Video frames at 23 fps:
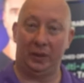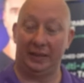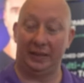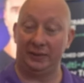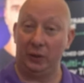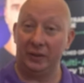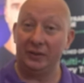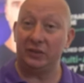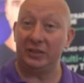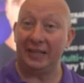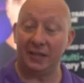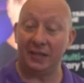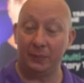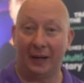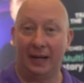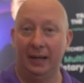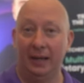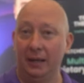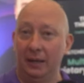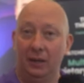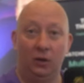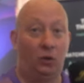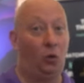Das hört sich
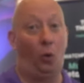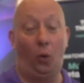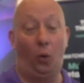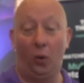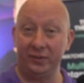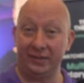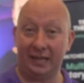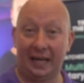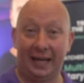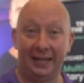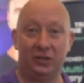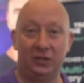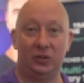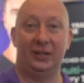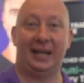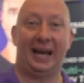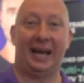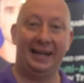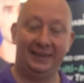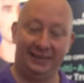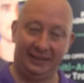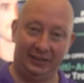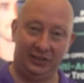erstmal großartig und
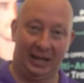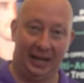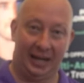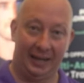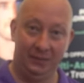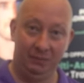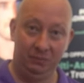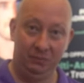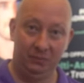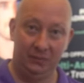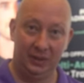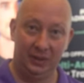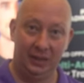geiserisch an,